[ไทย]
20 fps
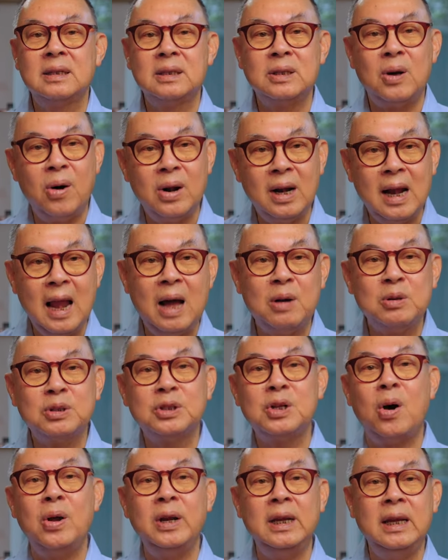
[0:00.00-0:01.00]
ซ้อนแล้ว
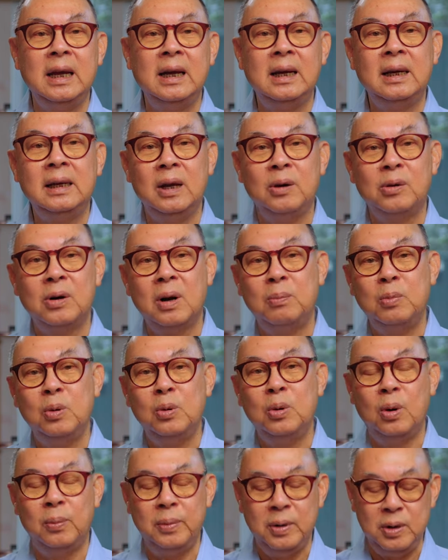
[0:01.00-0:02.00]
ซ้อนอีกเกี่ยวกับ
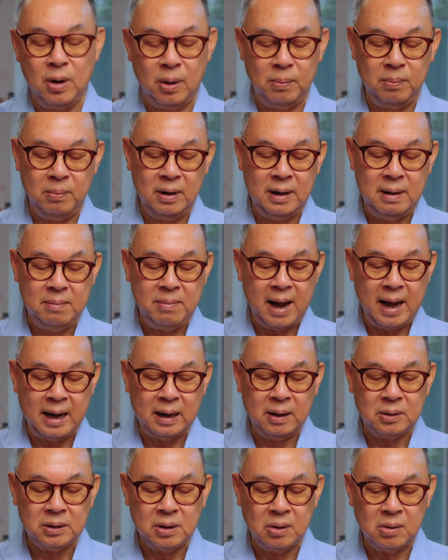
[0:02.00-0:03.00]
ผู้อพยพรีภัย
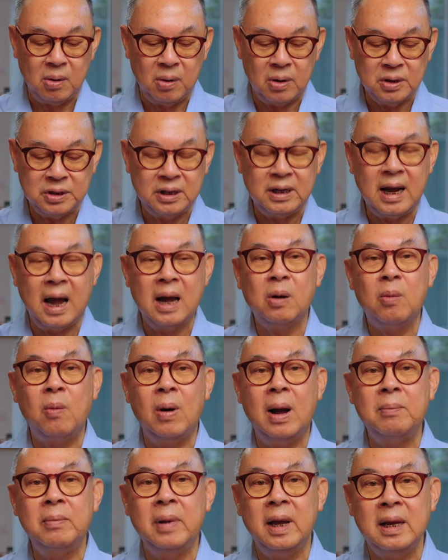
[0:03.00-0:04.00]
ก็ต้องขอแสดงค
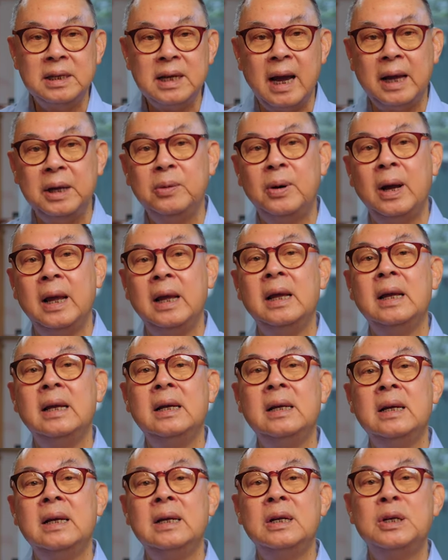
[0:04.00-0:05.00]
วามเห็นใจด้วย
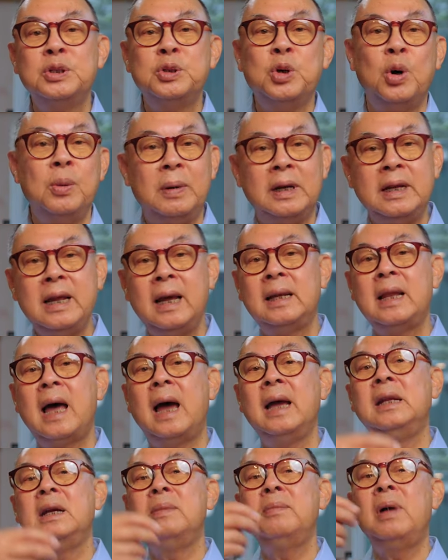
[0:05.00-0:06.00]
ส่วนประเทศไท
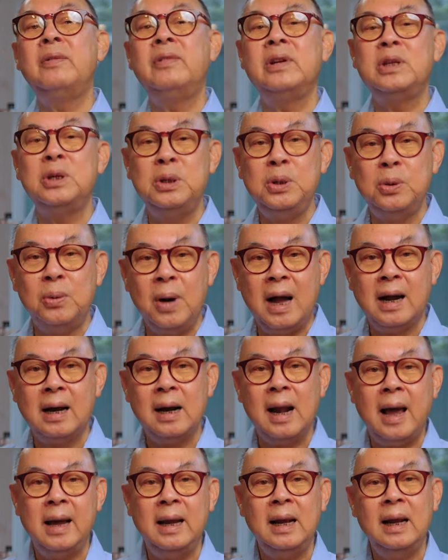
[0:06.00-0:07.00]
ยถึงแม้ว่าจะอยู่ห่าง
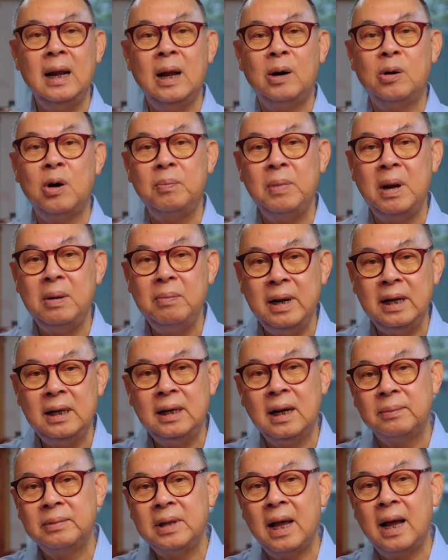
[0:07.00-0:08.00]
ไกล แล้วเราก็เป็นมิต
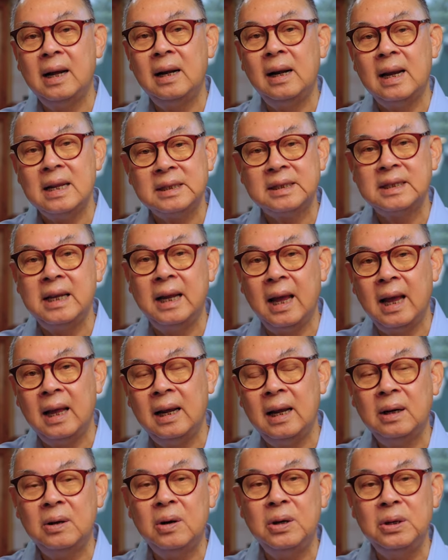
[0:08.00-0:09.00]
รกับทั้งรัสเซีย
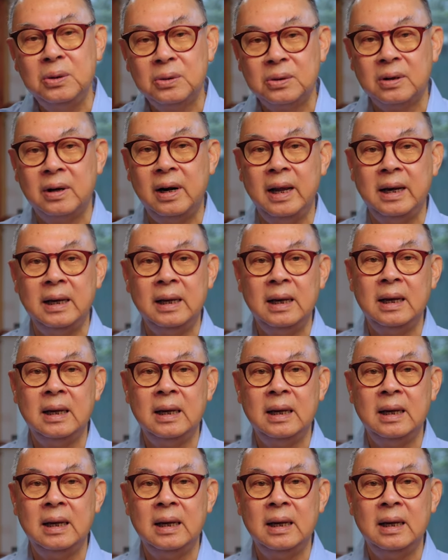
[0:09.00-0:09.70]
และก็ยูเครน